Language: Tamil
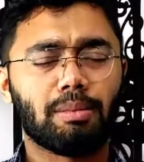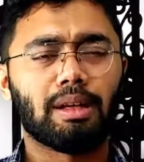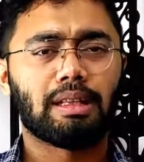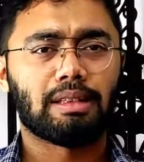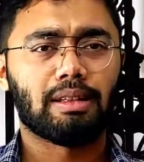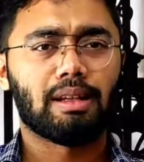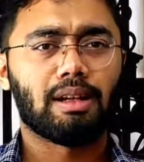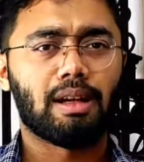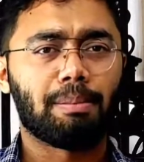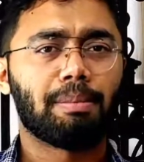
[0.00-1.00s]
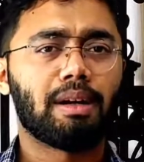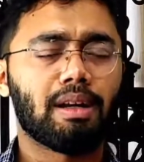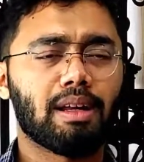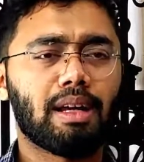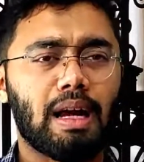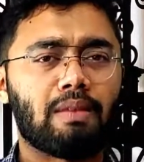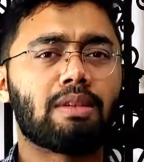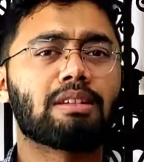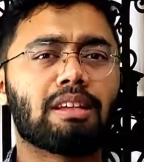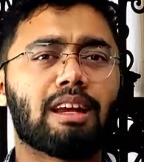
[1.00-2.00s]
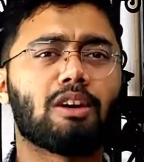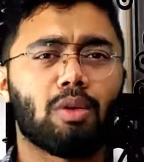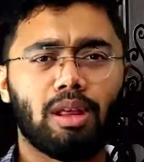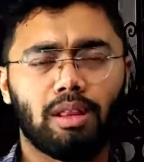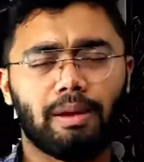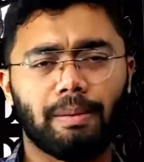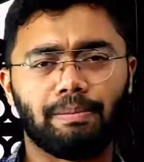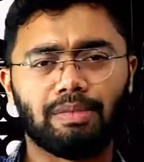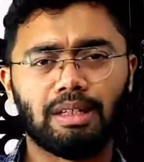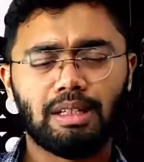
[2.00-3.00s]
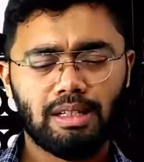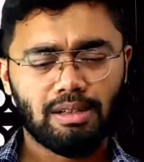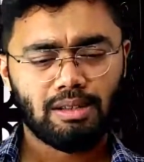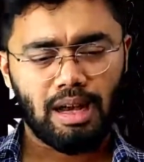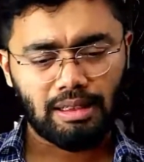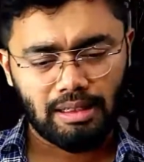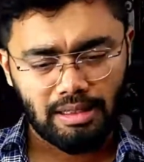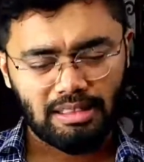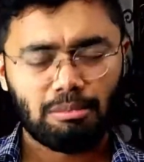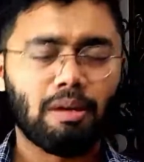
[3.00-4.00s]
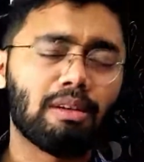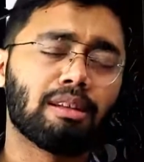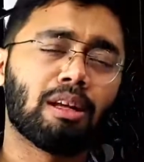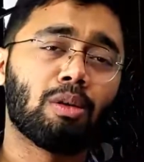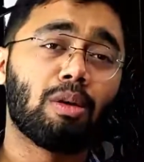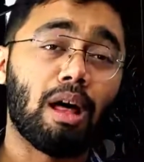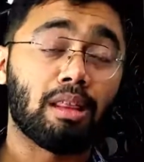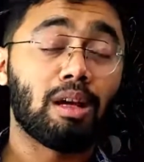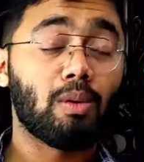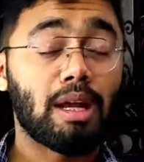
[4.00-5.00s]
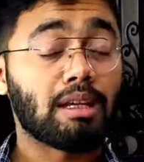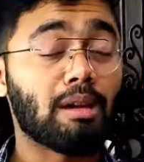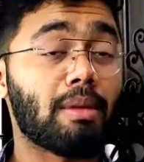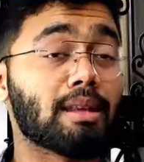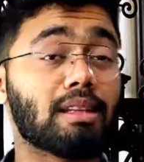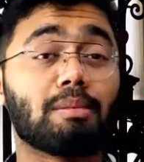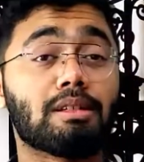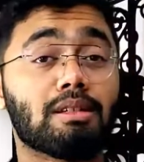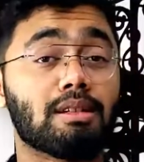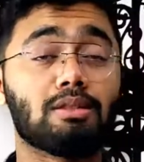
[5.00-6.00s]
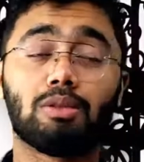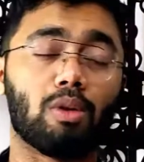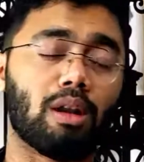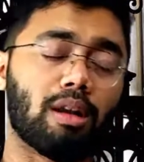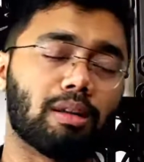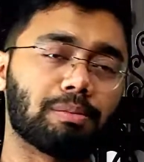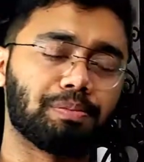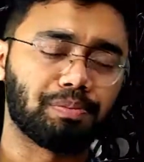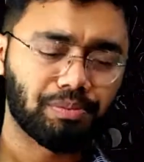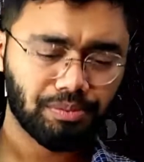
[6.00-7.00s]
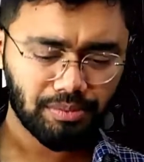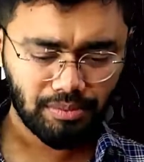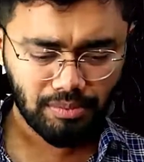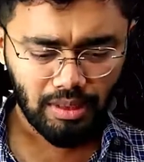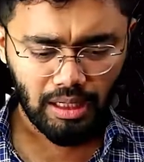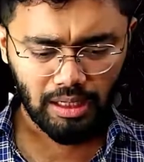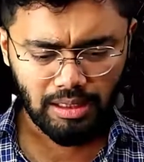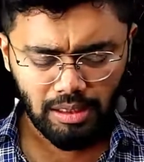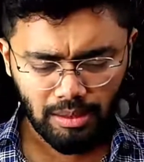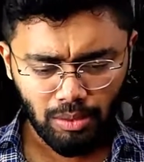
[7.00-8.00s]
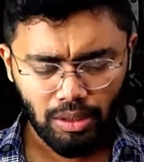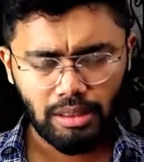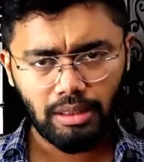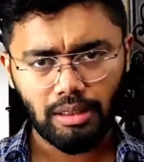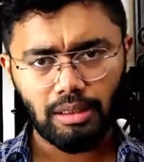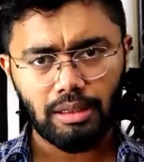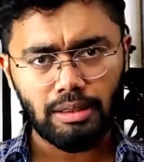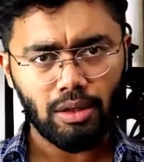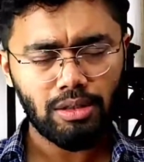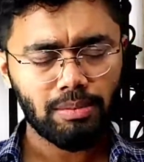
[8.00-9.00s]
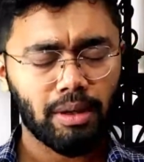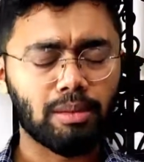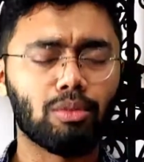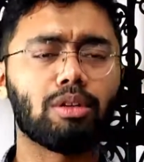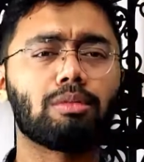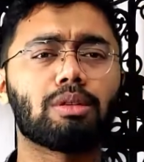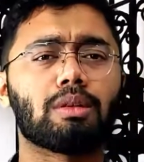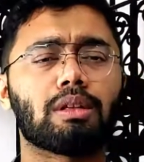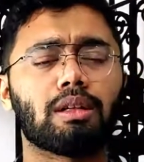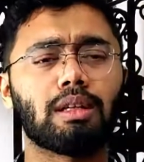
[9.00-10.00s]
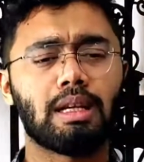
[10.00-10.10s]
அப்பா தன் அப்பாவோட அட்வைஸ் நீ கேட்கக்கூடாது அது கஷ்டமாகவே இருந்தாலும் அதுதான் வாழ்க்கையை மாற்றி அமைச்சுன்னு சொல்கிறாரு கடைசியில் இந்த புக்கு இந்த இன்ட்ரோடக்ஷன் பார்ட் முடியும் போது வந்துட்டு